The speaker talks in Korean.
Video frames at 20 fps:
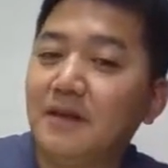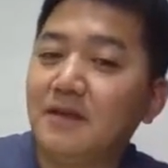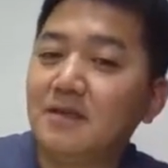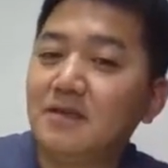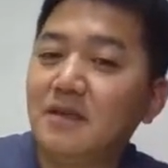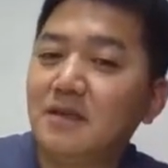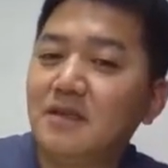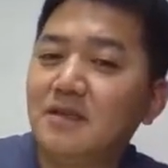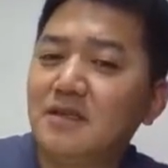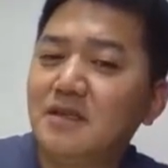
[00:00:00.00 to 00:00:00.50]

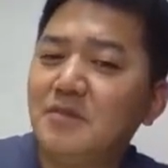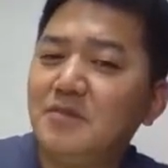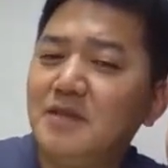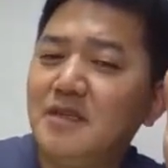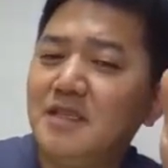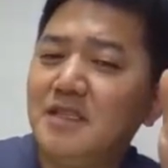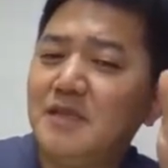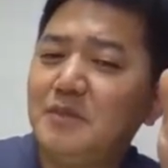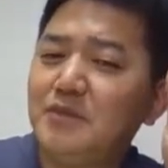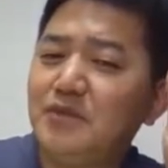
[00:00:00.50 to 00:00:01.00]
그죠?
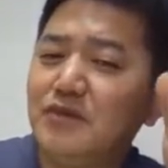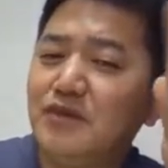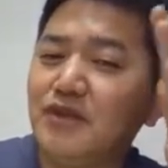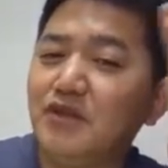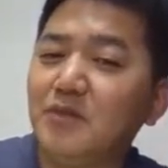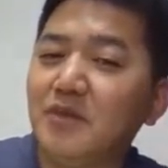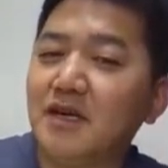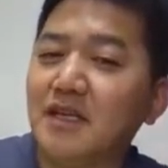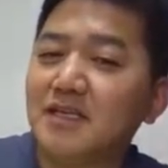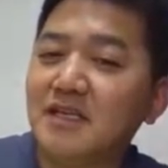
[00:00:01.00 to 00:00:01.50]
그러면 10분은
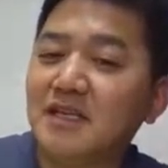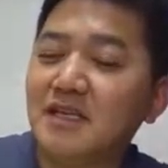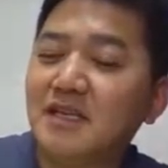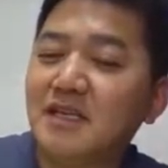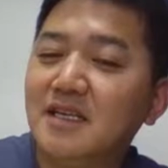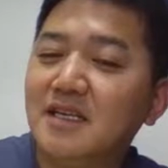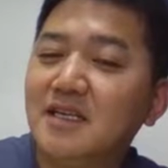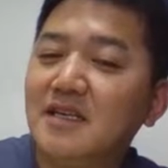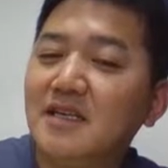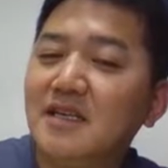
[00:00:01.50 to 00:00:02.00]

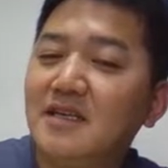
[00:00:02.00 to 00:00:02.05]
넘어가잖아